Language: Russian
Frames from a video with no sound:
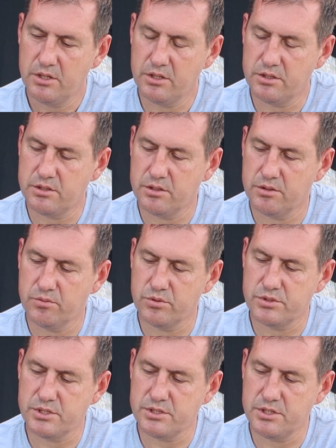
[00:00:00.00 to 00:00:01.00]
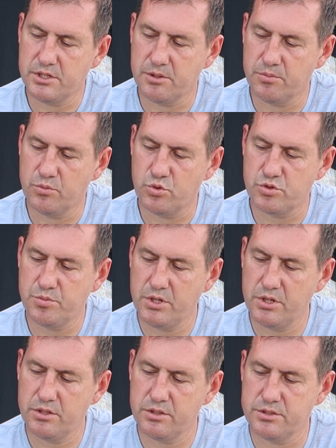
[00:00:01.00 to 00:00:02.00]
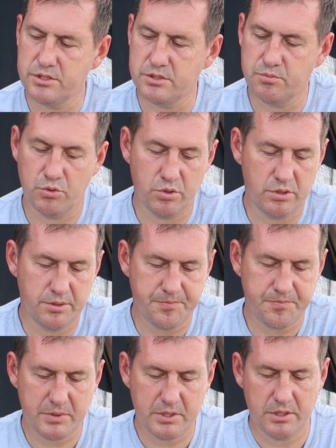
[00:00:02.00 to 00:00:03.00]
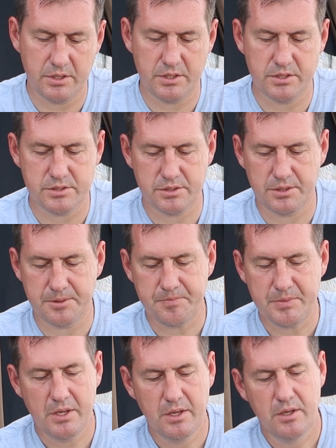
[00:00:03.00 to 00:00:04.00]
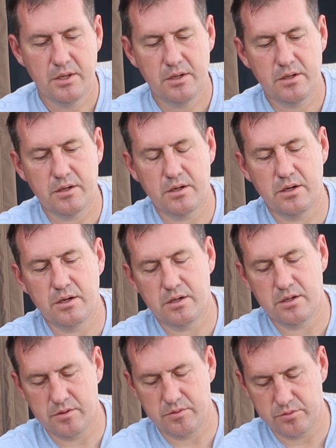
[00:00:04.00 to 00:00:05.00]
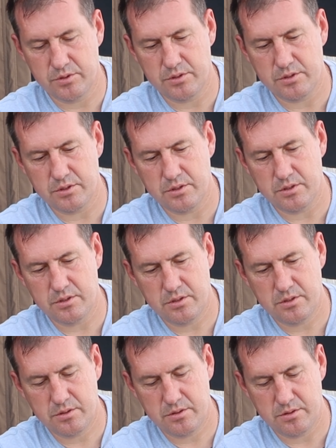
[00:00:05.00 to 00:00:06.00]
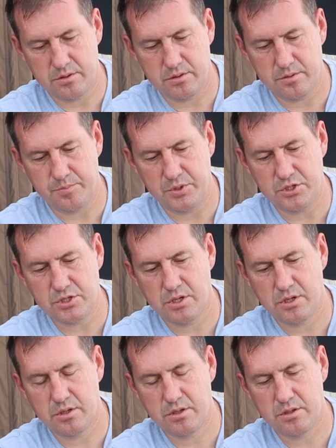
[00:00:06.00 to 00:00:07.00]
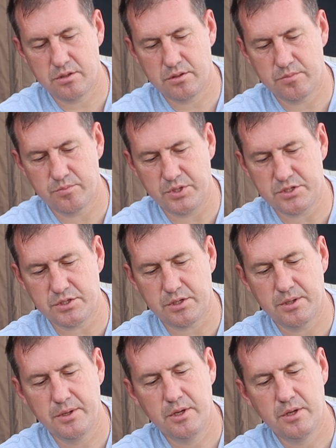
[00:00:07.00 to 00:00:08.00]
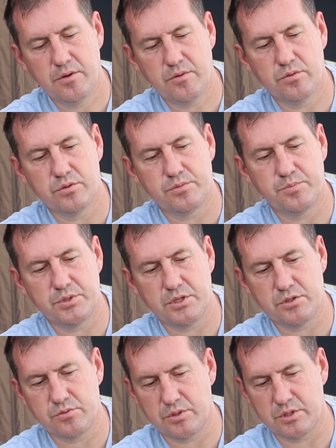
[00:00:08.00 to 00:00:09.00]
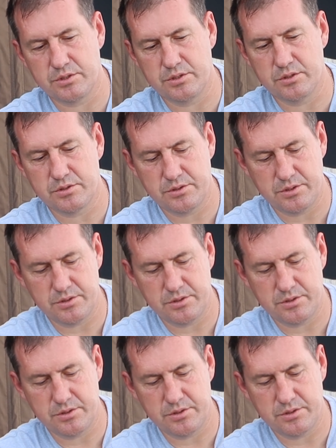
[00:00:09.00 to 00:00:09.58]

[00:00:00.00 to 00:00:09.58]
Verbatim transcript: это вот со стиком бушбери, здесь бойлы резные, а, вот это э, пич, персик. Вот, пытаюсь вот так делать,